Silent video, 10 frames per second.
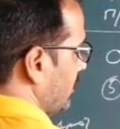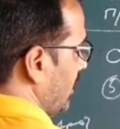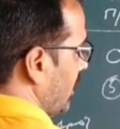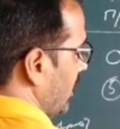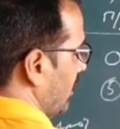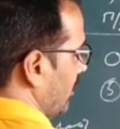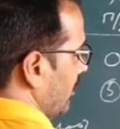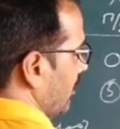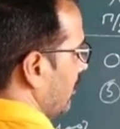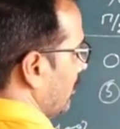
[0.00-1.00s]
तीन
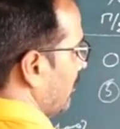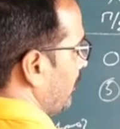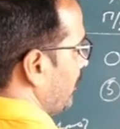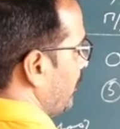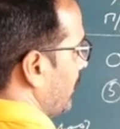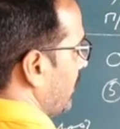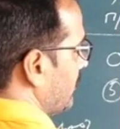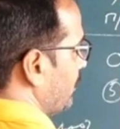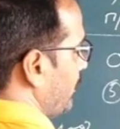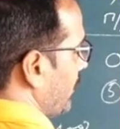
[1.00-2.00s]

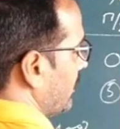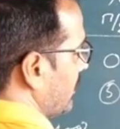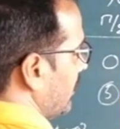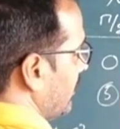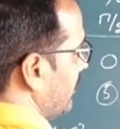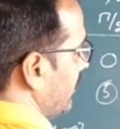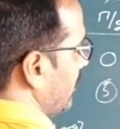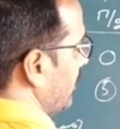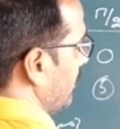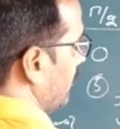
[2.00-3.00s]
प्लस पैंतालीस
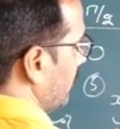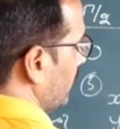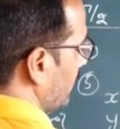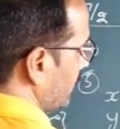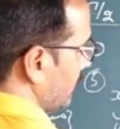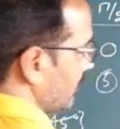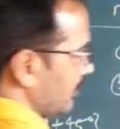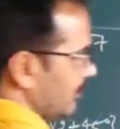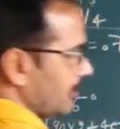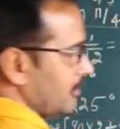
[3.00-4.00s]
डिग्री
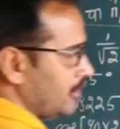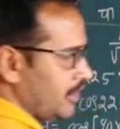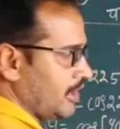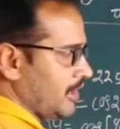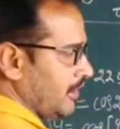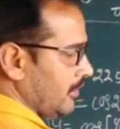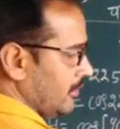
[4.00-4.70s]
ठीक है